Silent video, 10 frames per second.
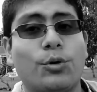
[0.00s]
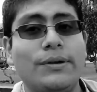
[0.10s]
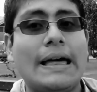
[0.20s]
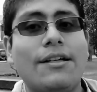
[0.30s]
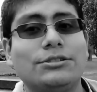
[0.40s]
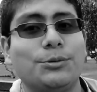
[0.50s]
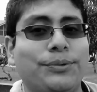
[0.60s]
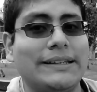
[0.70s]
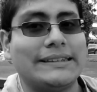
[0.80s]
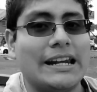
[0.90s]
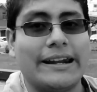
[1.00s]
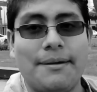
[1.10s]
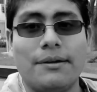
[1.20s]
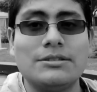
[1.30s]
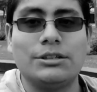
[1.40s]
Pero cuidado, esto puede traer
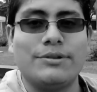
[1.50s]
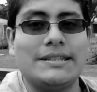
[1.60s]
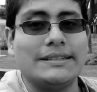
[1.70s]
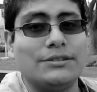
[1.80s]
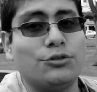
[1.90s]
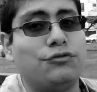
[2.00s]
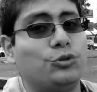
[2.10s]
graves consecuencias en tu